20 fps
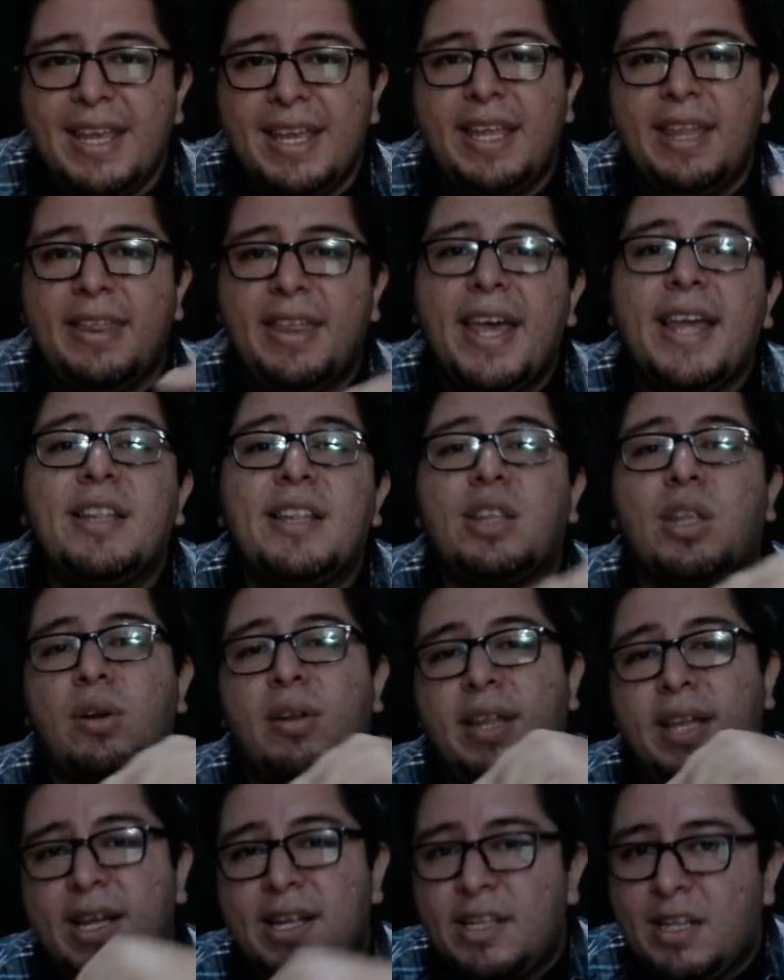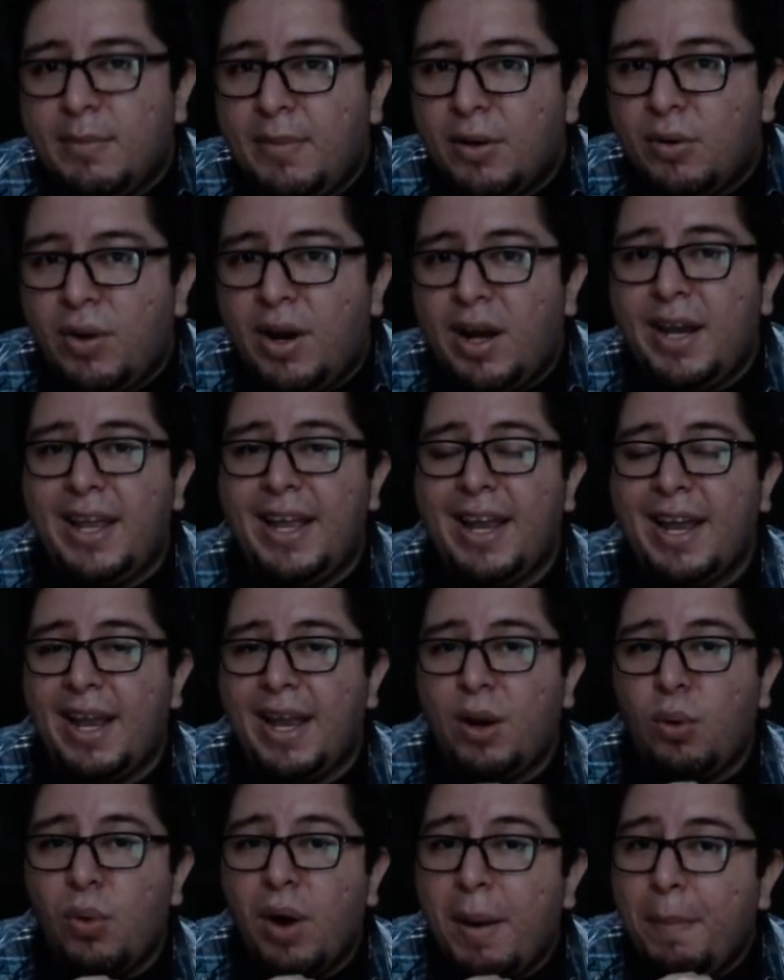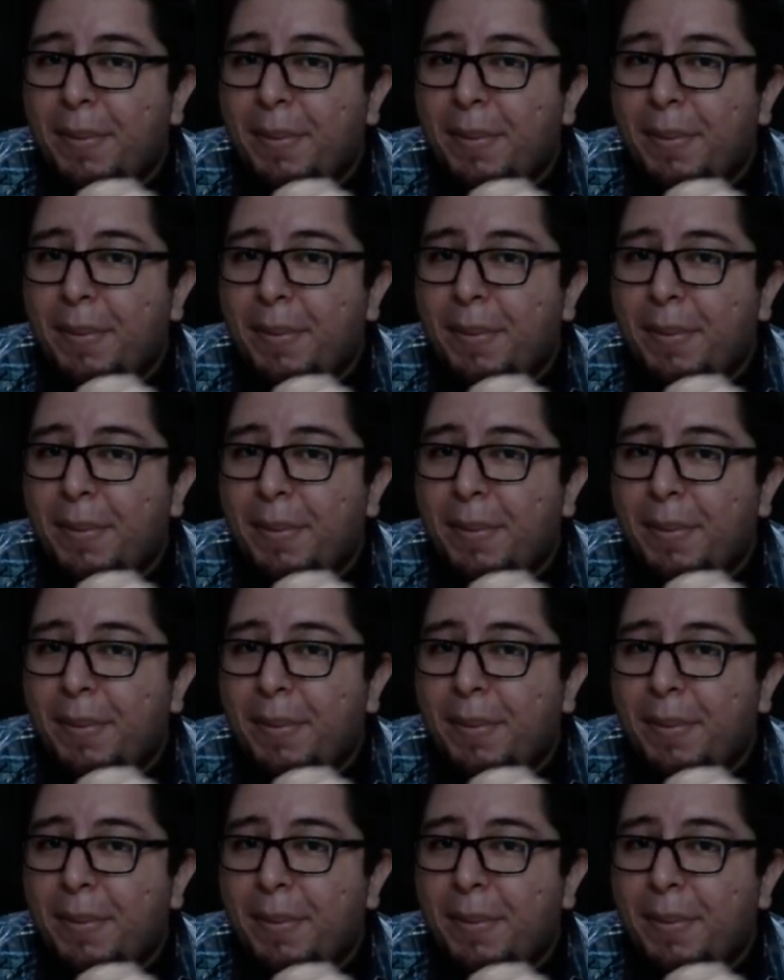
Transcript: Y dentro de ese manual, en un